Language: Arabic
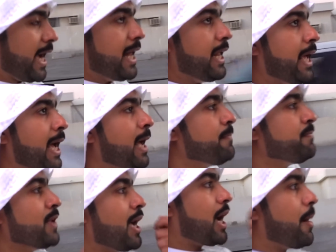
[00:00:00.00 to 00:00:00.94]
عليها
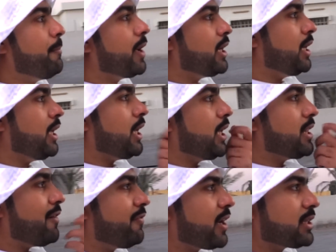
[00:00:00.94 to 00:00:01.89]
خبرني
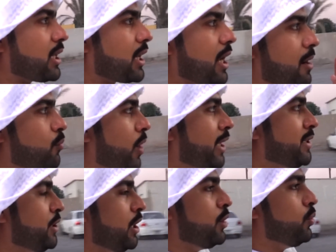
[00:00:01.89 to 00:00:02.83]
اذا فكره الرقم
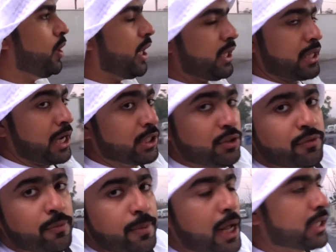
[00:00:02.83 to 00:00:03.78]
وايد حلوه اذا انتم
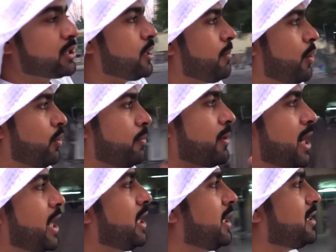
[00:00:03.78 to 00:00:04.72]
في بلادكم او
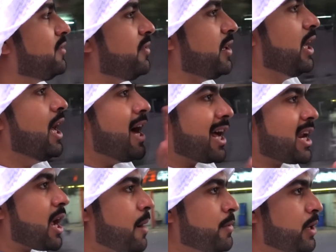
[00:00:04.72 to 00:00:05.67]
المكان اللي انتم فيه
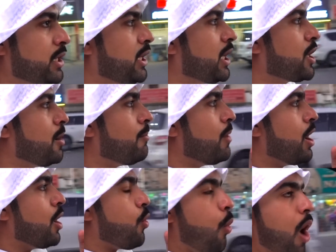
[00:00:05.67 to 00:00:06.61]
الرقم يعني لكم
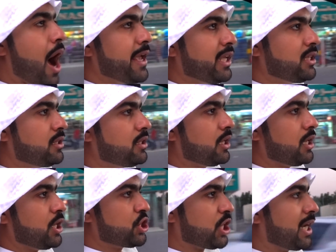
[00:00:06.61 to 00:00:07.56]
وايد
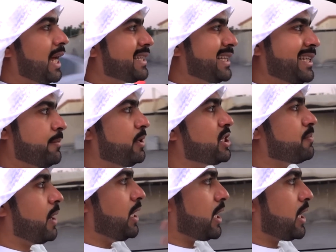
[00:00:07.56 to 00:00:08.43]
آه، شغلات احنا بالنسبه